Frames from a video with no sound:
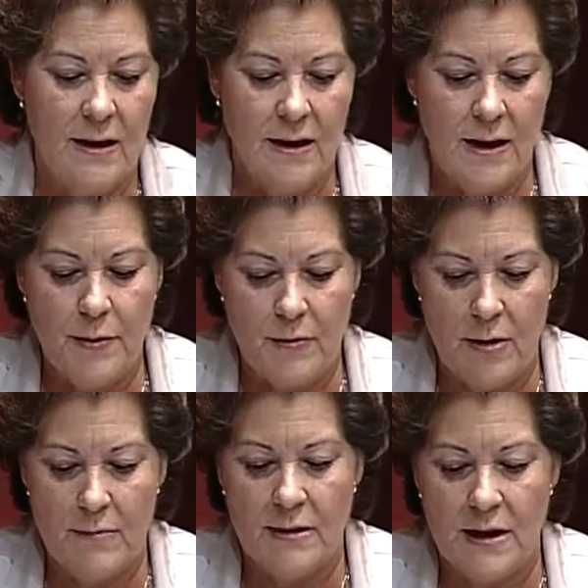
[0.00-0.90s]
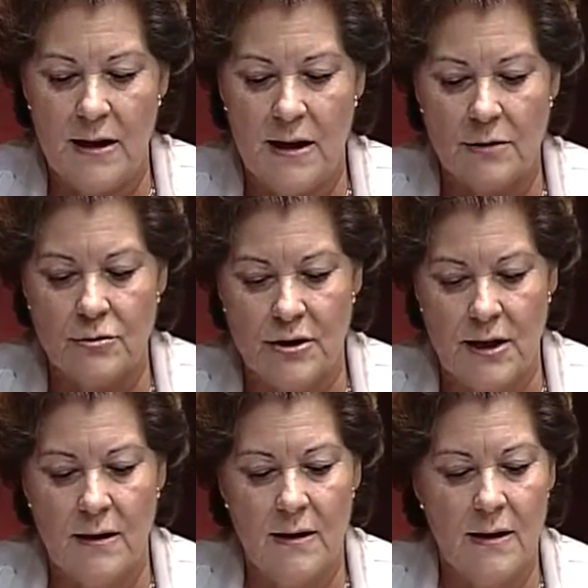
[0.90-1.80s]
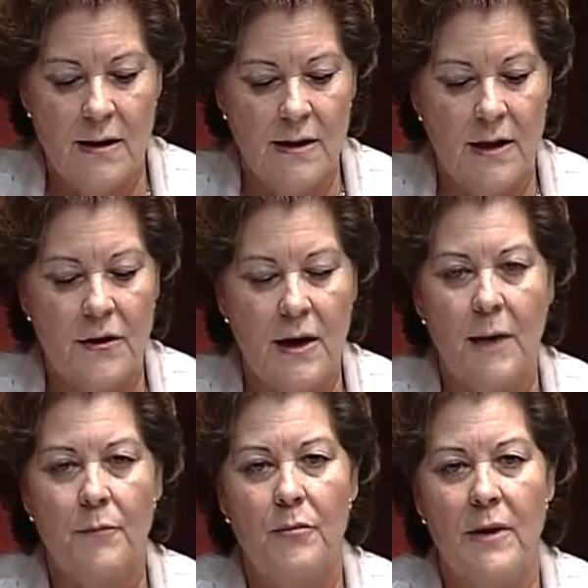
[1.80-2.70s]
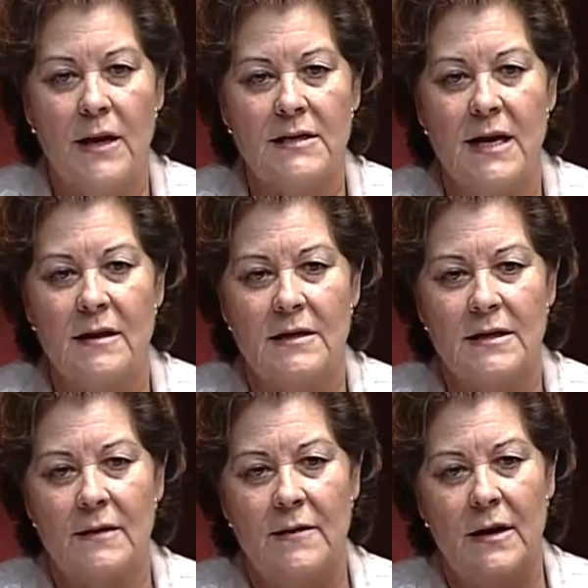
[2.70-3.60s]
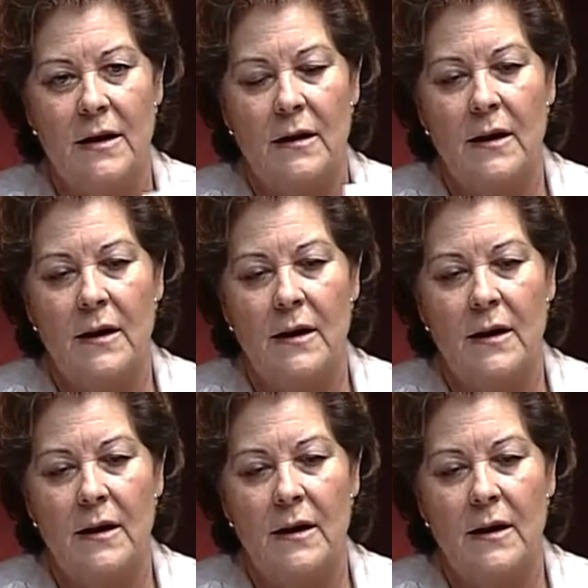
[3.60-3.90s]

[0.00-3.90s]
¿qué problema tenía usted de hacerlas públicas antes de venir